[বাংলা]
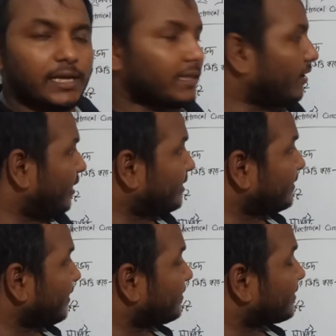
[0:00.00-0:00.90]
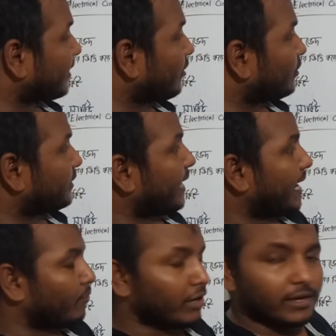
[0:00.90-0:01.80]
তাহলে সিরিজ সার্কিট হচ্ছে
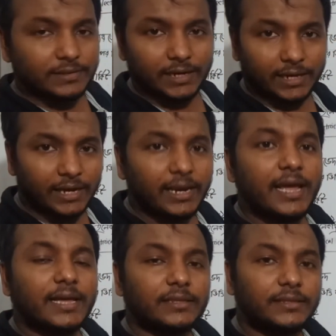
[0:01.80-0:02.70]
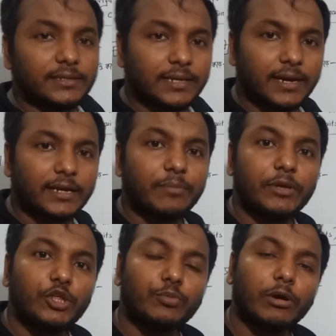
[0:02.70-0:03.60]
এমন একটা সার্কিট যে সার্কিটে
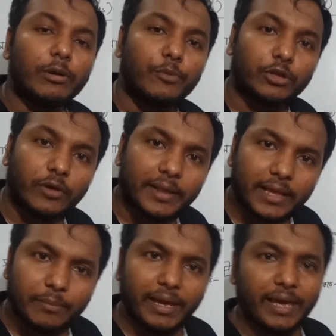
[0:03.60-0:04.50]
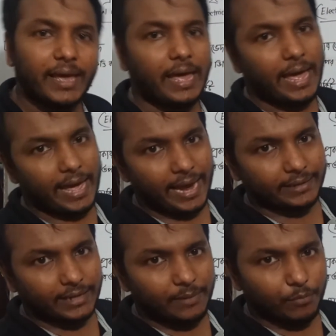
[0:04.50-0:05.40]
বিদ্যুৎ প্রবাহের পথ করা থাকবে
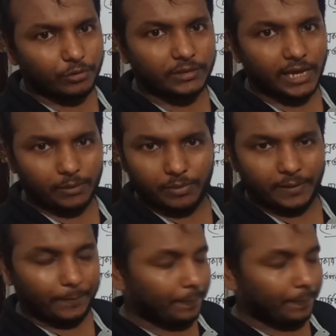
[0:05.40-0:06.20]
একটাই পথ থাকবে